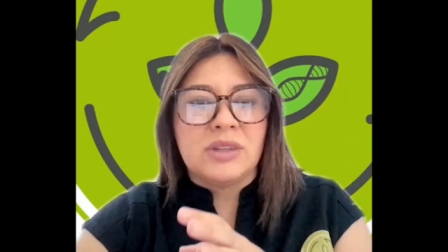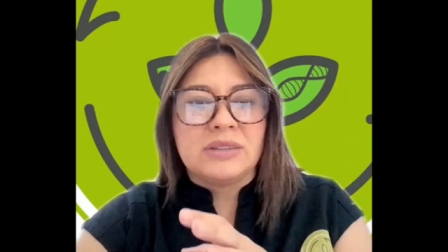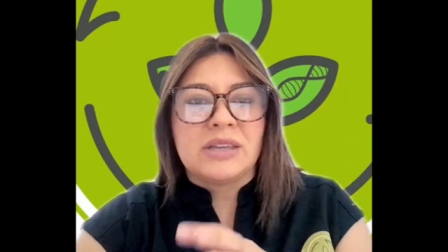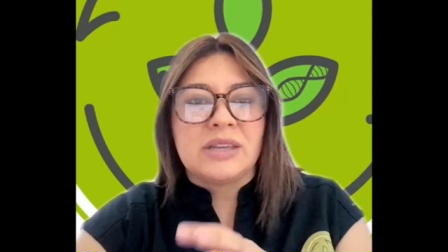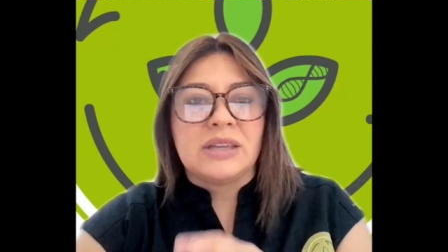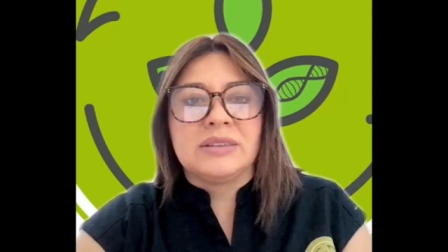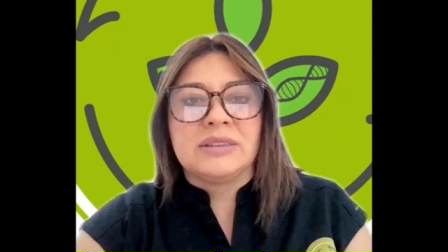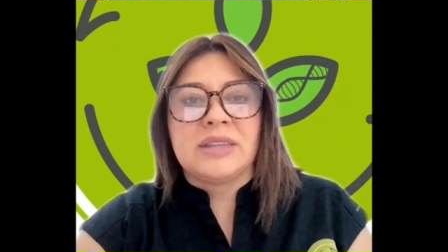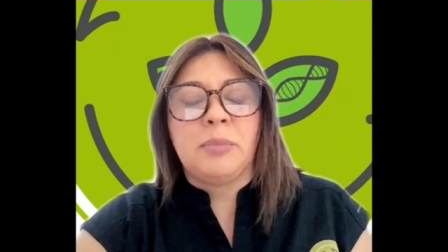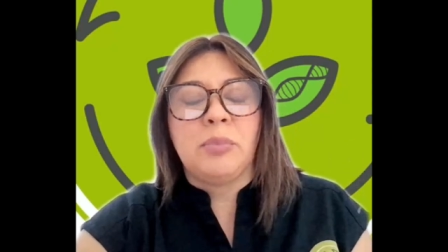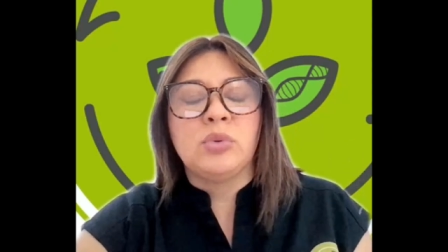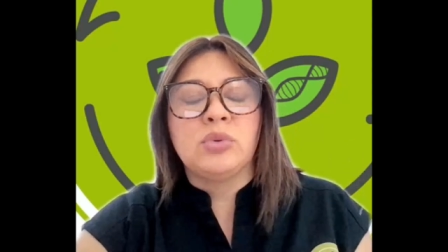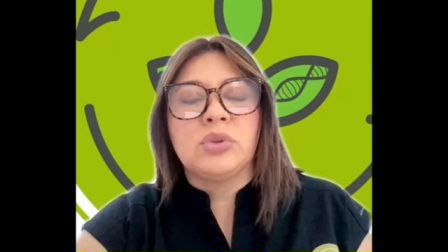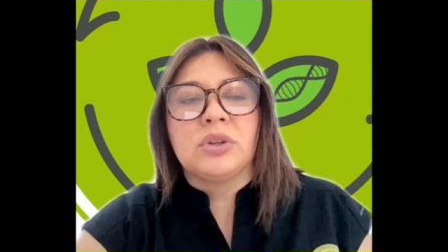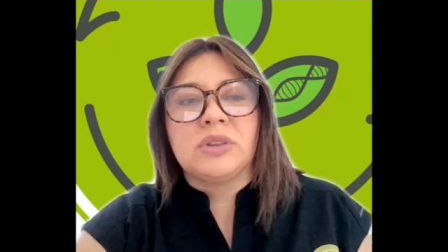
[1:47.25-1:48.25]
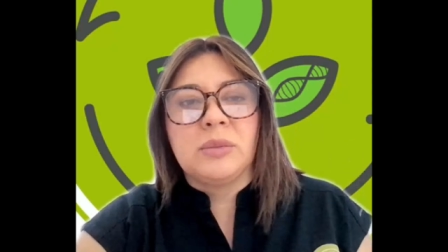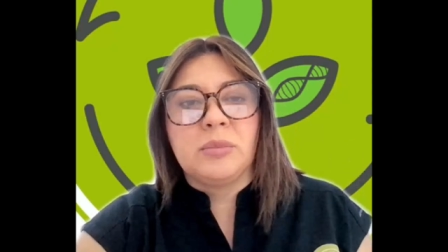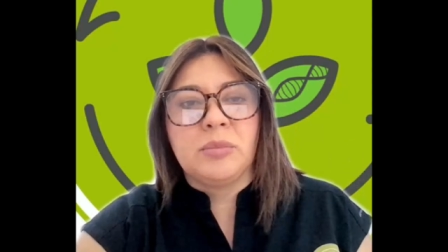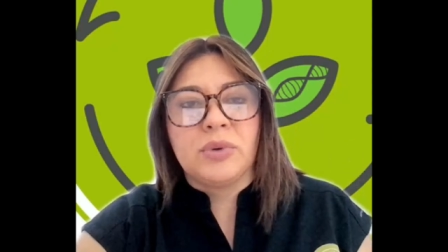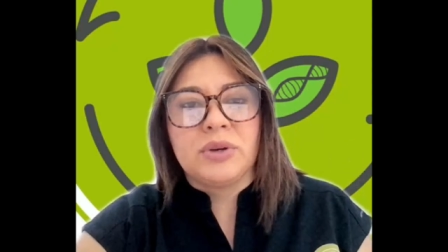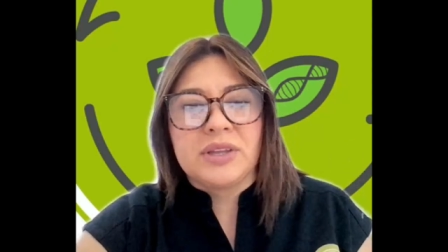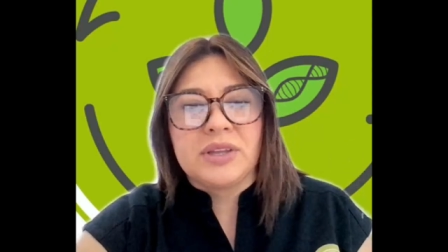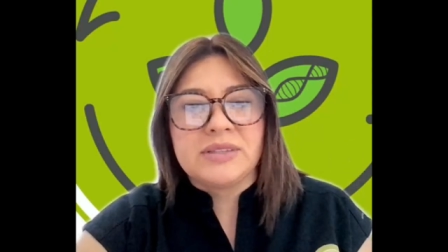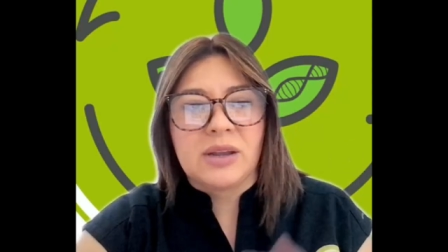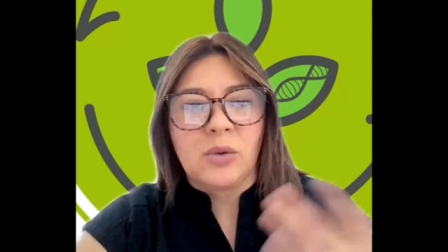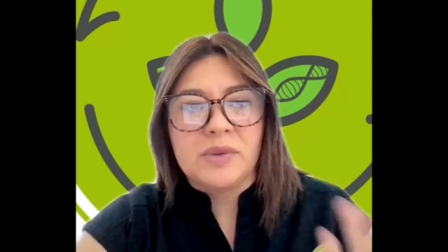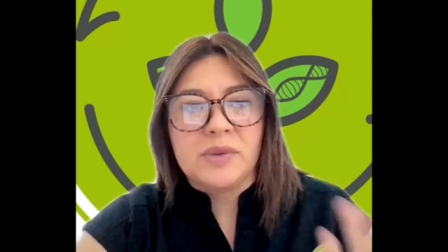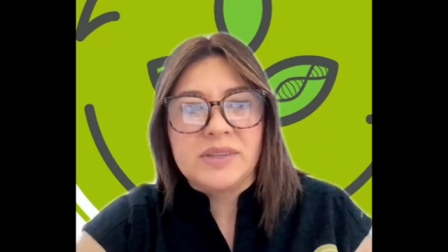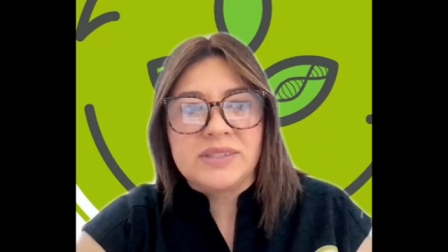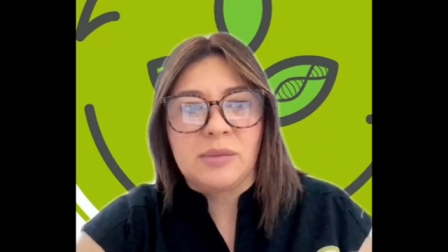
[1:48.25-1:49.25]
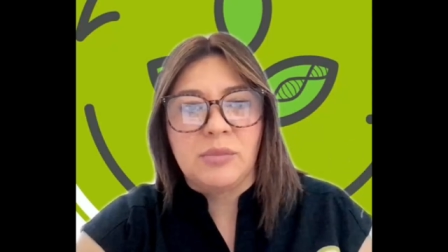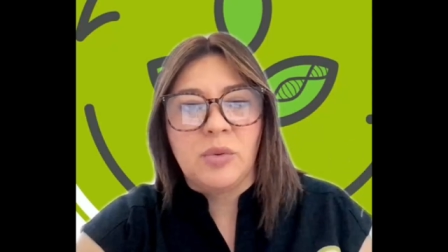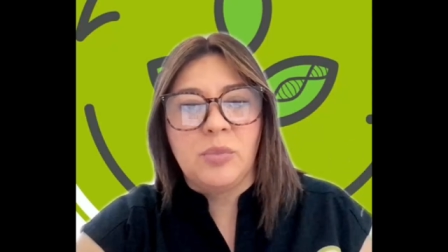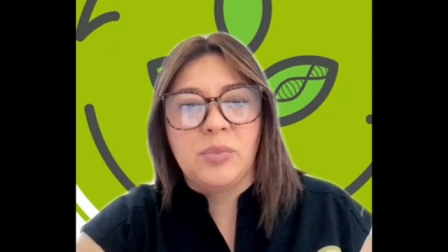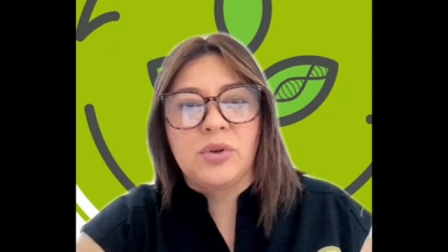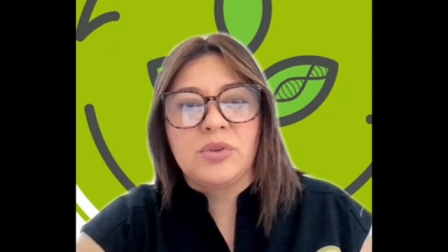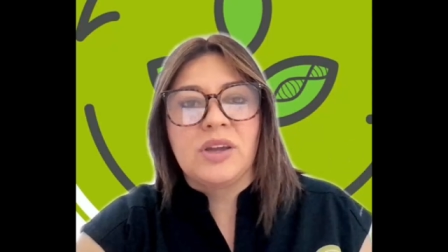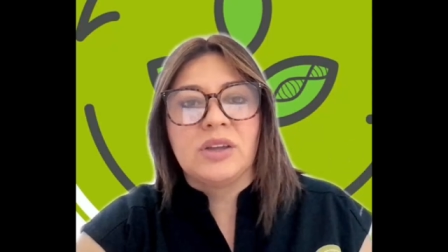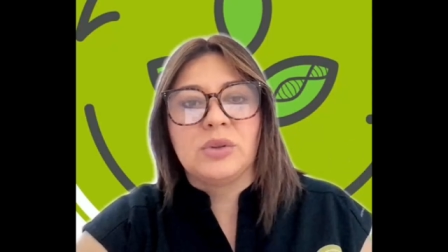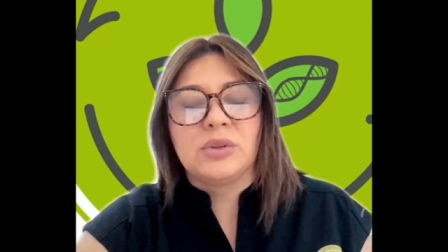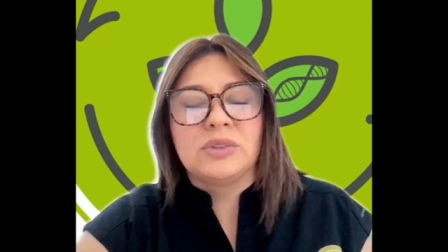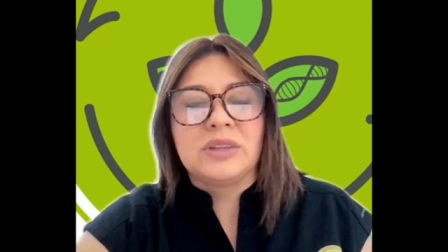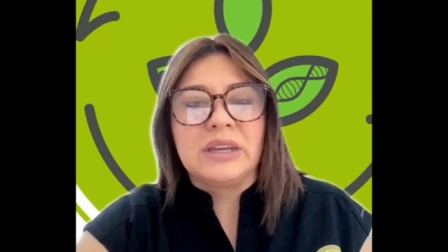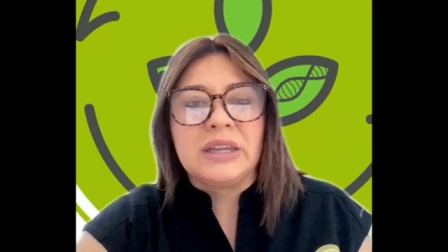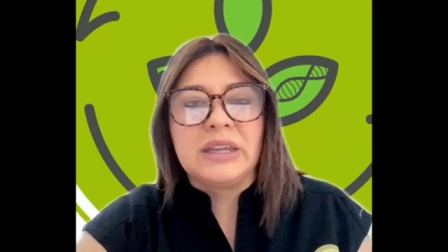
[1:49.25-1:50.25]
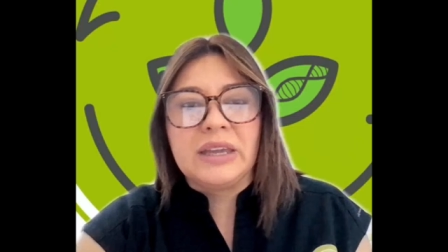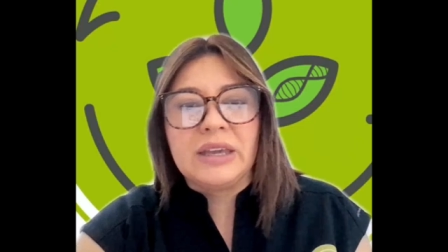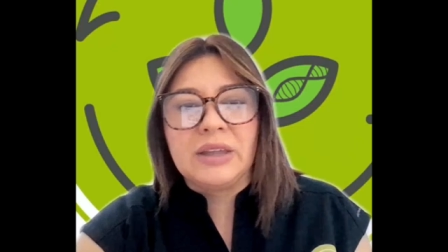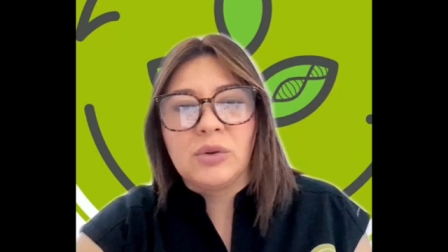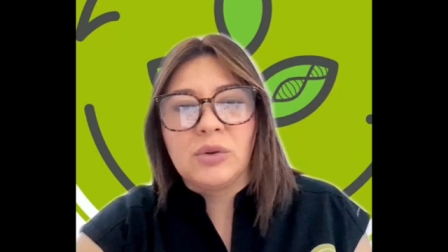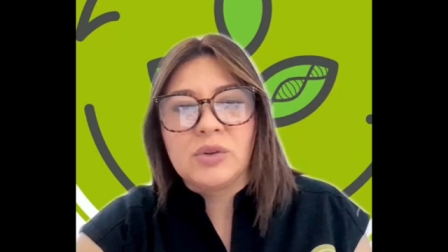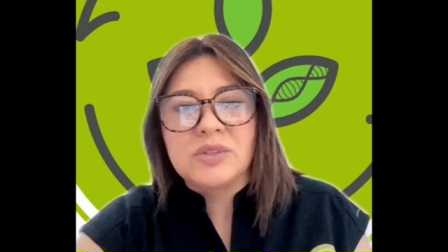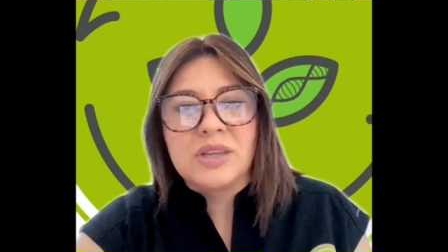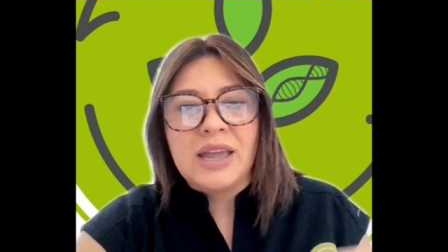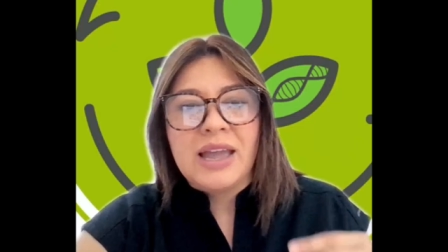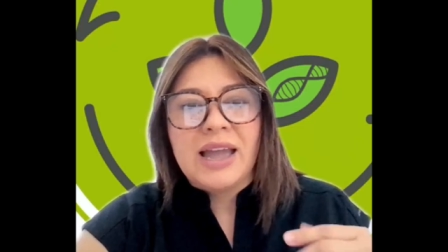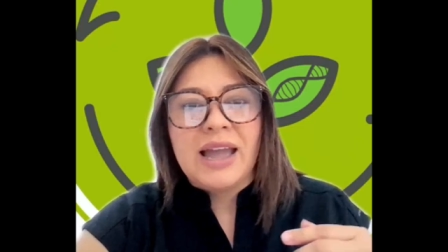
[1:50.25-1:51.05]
esos tres puntos de importancia, comenzamos proyectos dirigidos